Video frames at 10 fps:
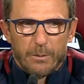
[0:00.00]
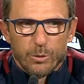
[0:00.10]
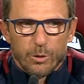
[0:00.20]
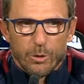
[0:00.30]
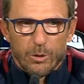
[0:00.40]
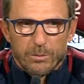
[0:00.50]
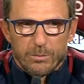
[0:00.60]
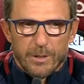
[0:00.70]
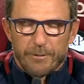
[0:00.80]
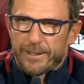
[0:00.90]
ha avuto
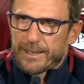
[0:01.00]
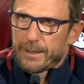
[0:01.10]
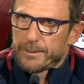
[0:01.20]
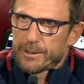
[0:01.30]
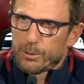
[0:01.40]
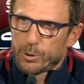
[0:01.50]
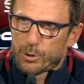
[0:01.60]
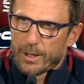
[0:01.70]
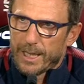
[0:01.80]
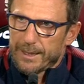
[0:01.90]
un affaticamento
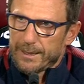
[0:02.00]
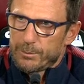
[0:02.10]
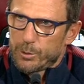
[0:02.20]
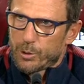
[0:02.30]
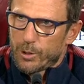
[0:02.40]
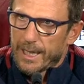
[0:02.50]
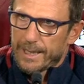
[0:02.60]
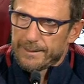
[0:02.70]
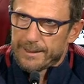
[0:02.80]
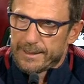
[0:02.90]
muscolare,
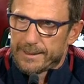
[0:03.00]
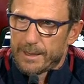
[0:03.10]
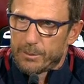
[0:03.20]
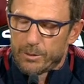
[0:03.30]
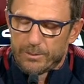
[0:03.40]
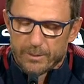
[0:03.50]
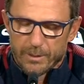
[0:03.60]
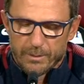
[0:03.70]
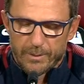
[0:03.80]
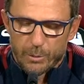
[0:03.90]
muscolare, che stiamo
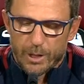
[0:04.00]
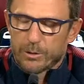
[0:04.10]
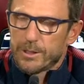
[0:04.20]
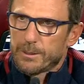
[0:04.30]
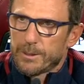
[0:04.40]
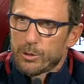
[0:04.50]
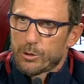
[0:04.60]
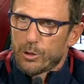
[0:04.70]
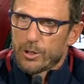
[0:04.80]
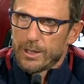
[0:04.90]
valutando insieme ai
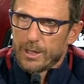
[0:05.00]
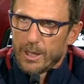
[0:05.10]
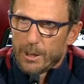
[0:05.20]
dottori,